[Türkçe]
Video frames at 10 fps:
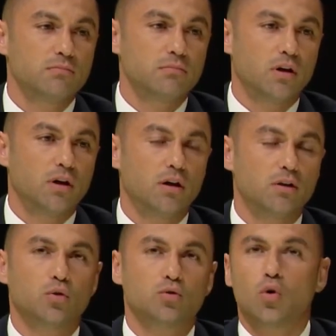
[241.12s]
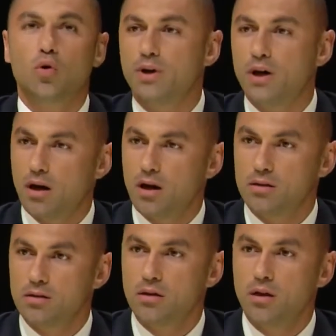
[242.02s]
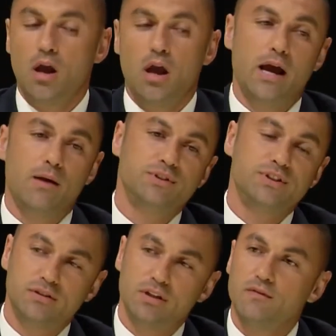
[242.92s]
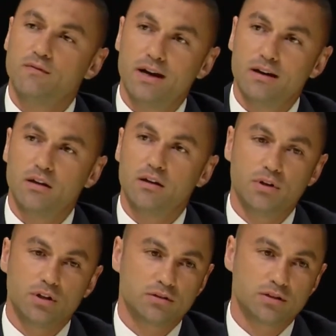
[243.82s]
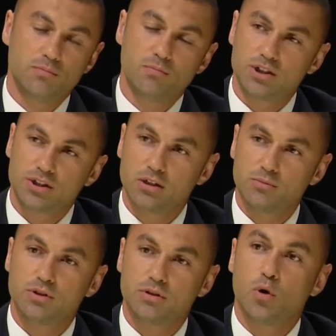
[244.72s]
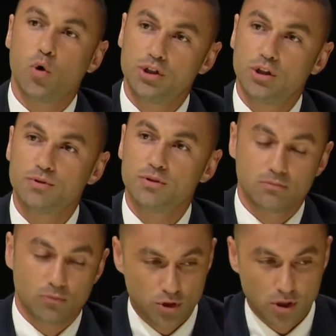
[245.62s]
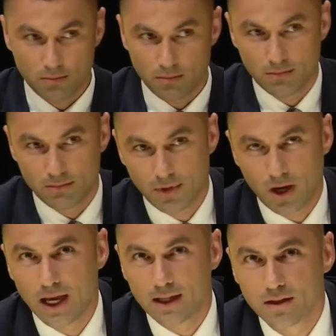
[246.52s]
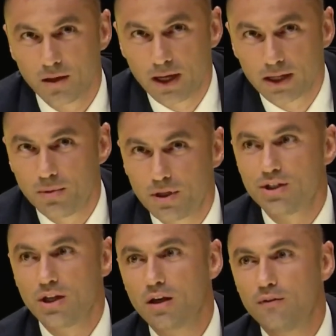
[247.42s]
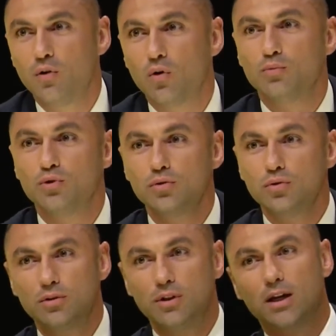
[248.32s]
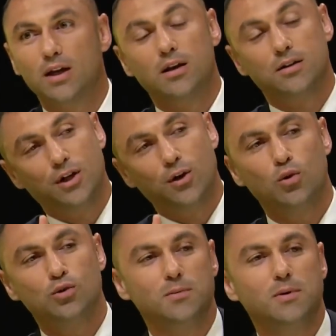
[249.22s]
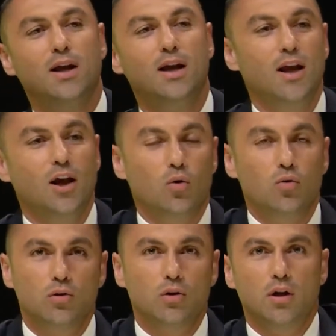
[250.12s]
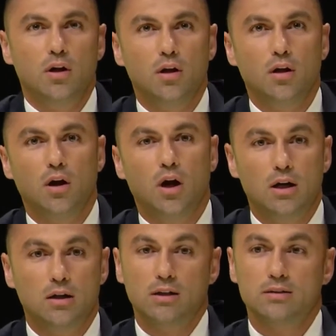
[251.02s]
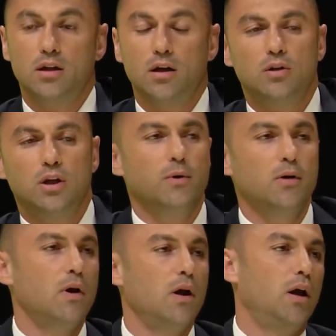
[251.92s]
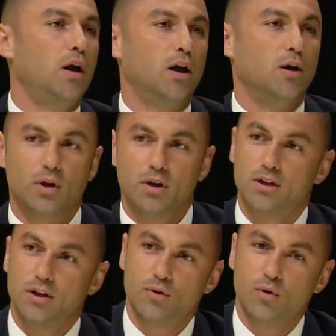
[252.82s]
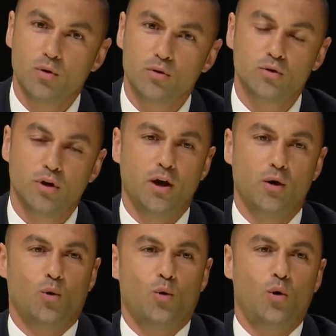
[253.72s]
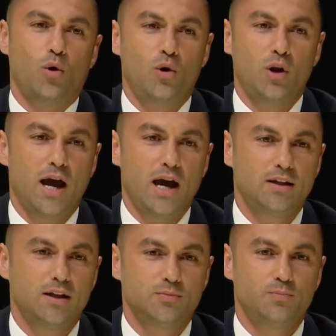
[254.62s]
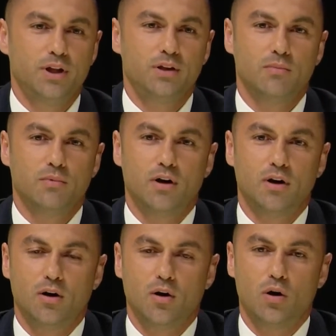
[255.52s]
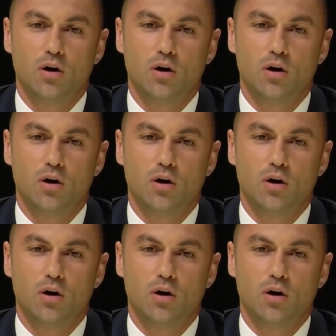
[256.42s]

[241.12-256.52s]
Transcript: e, çok zor bir karardı hem sizlerin verdiği bir Sayın Başkanımızın, hocamızın, hocam hayatında belki bir kişiye kefil olmuştur. Tabii, Tekrar Şenol, Şenol Hoca'nın. Onun e, hakkını asla ödeyemem. E, bana kefil oldu. E, öyle herkes benim e,